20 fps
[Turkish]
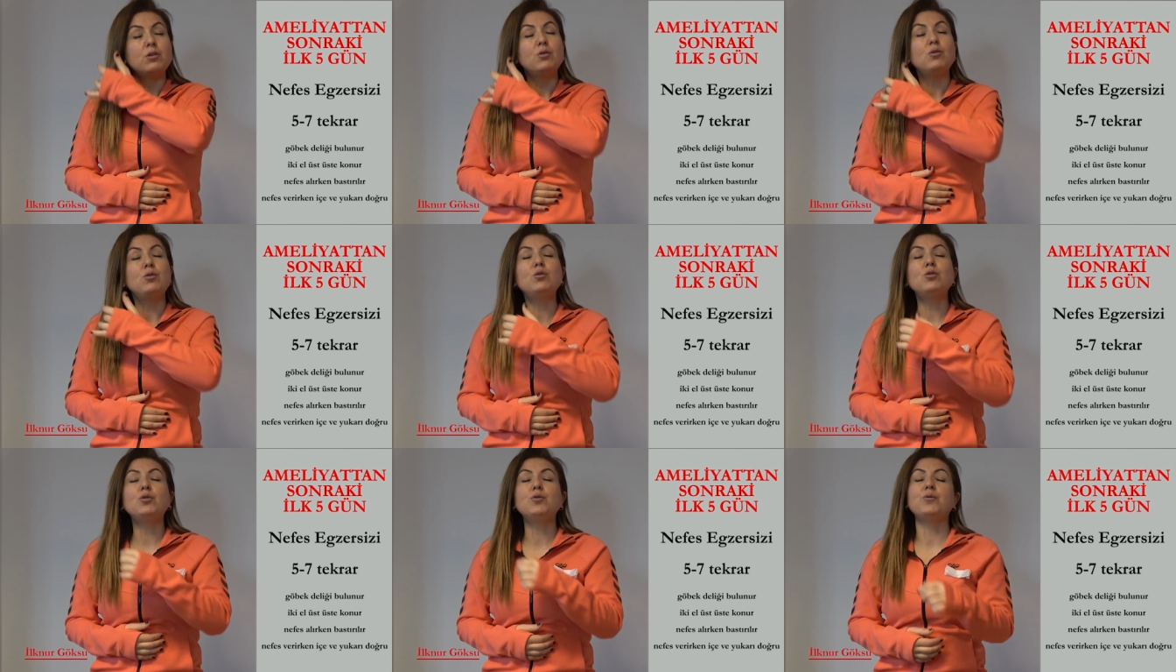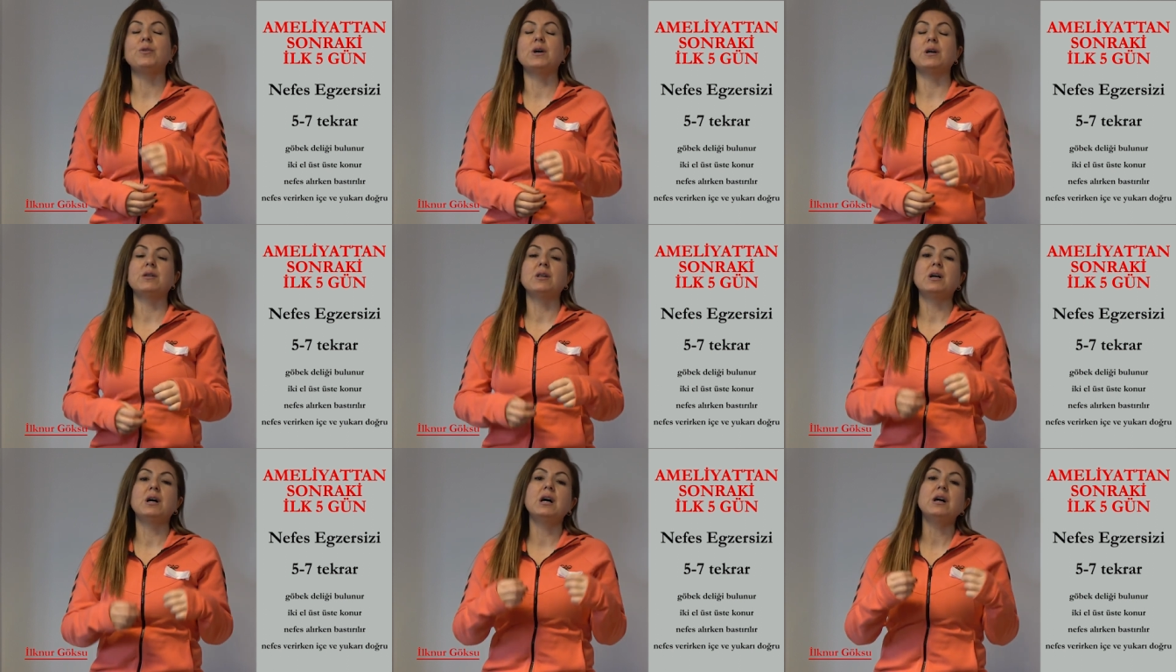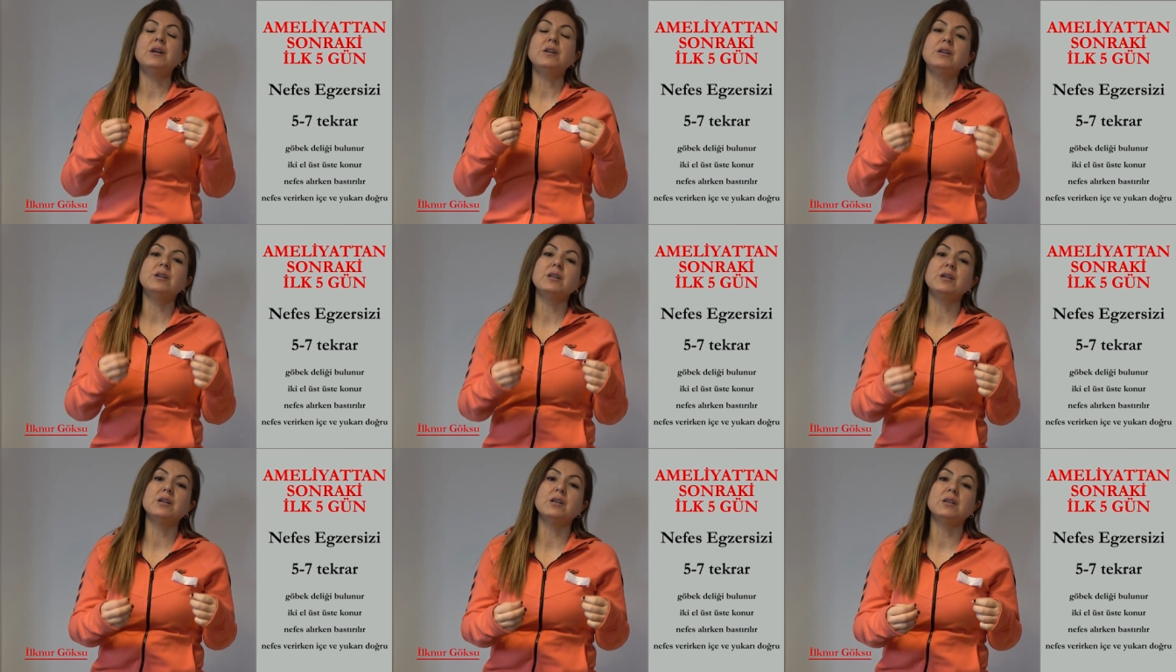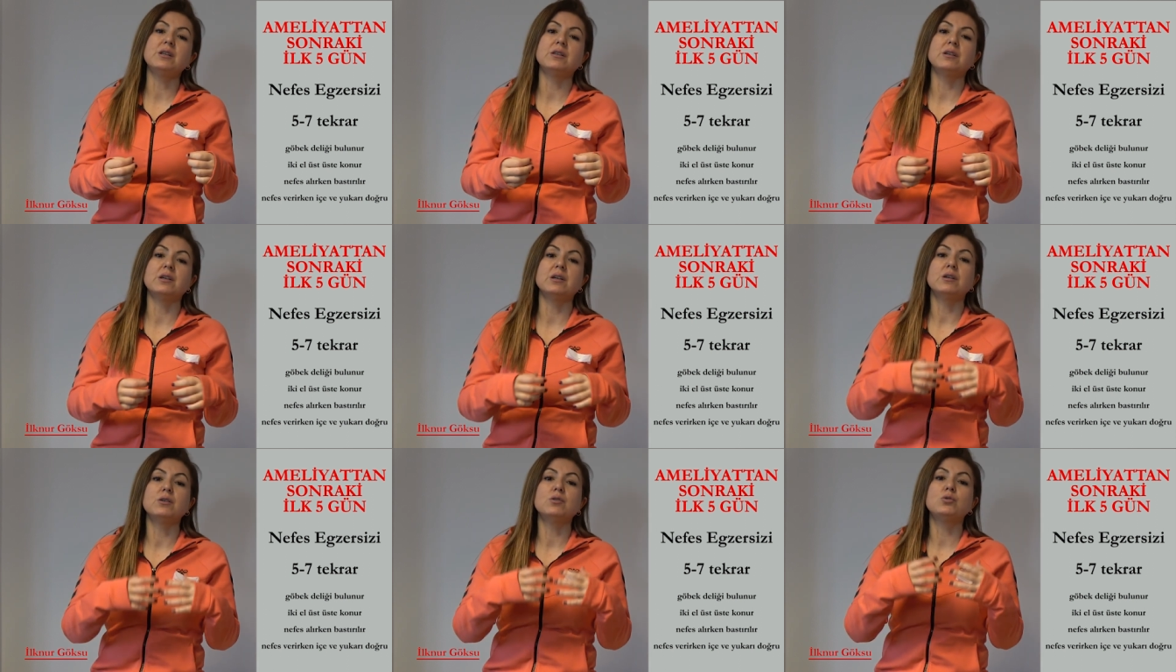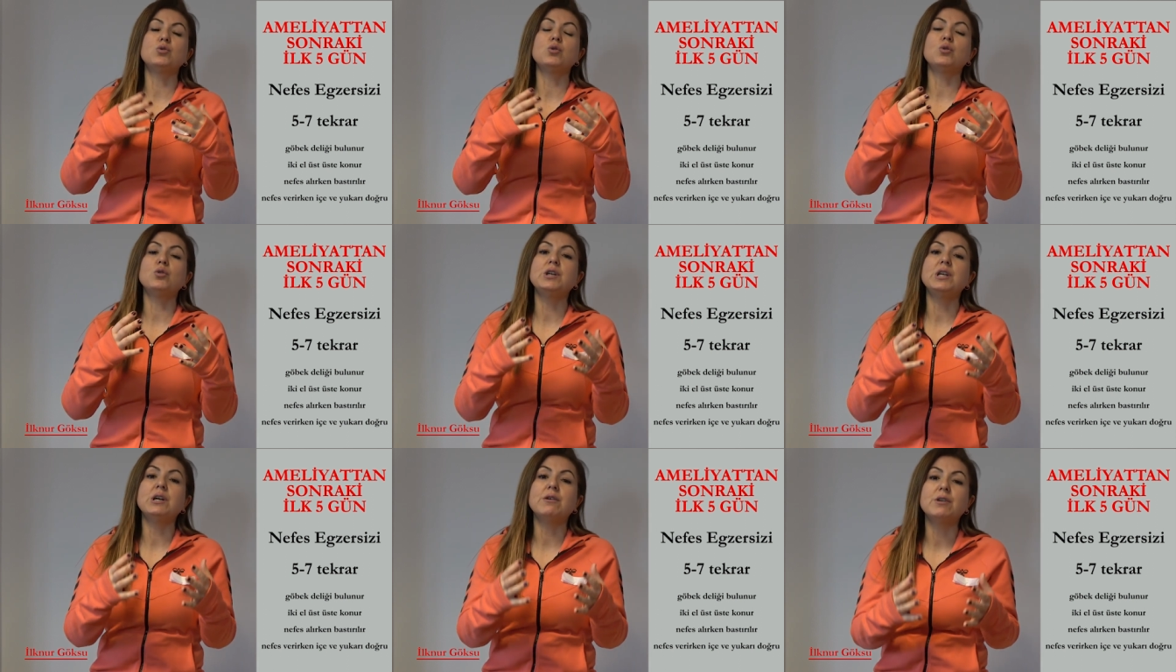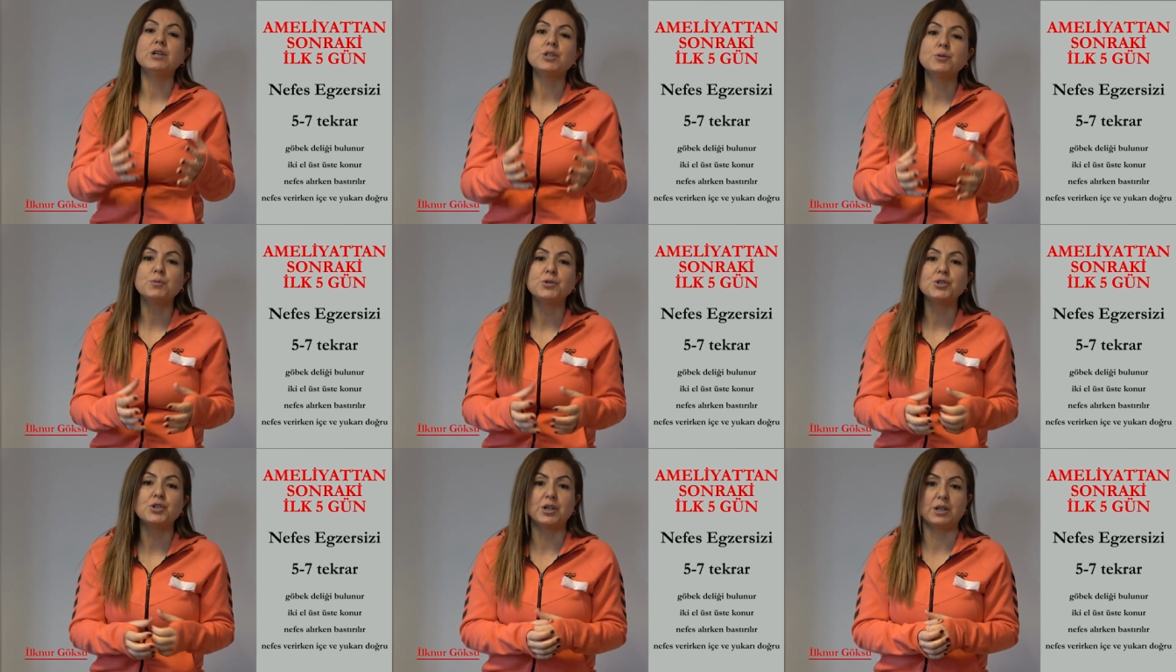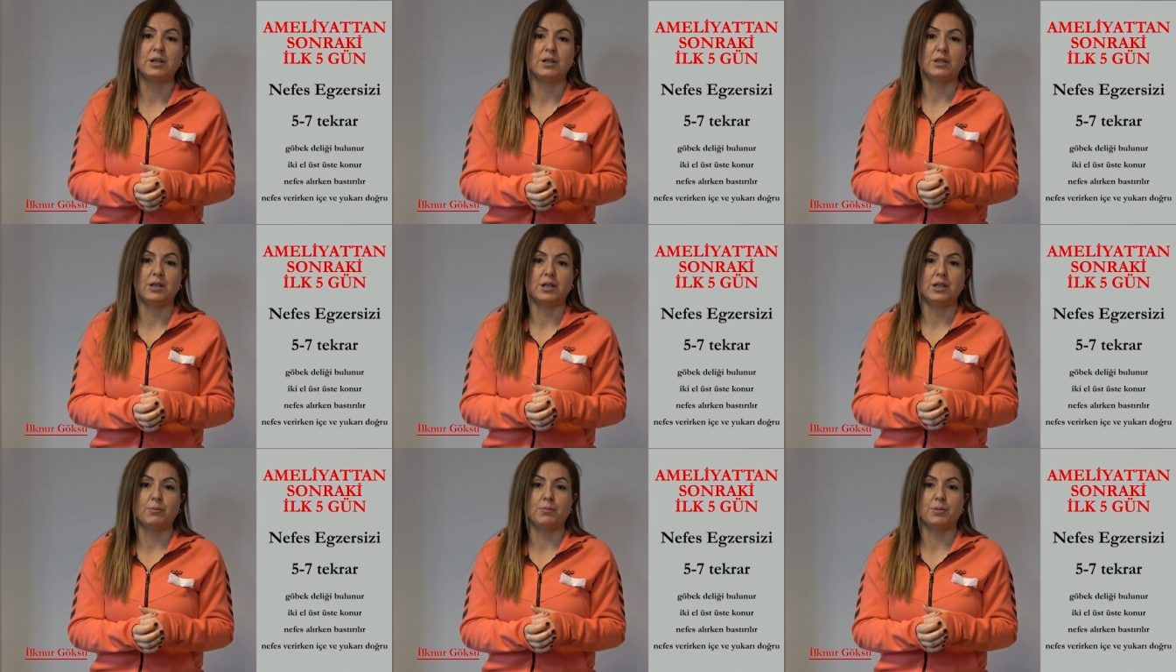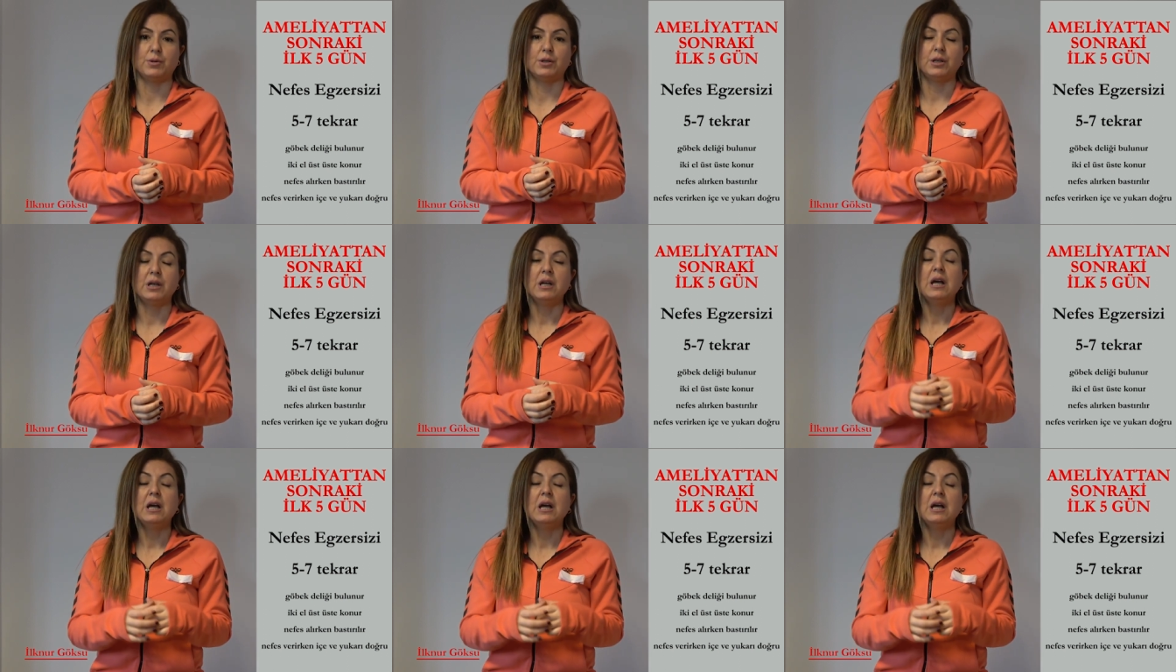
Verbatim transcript: Lütfen her hareketi çok yavaş bir şekilde yapın.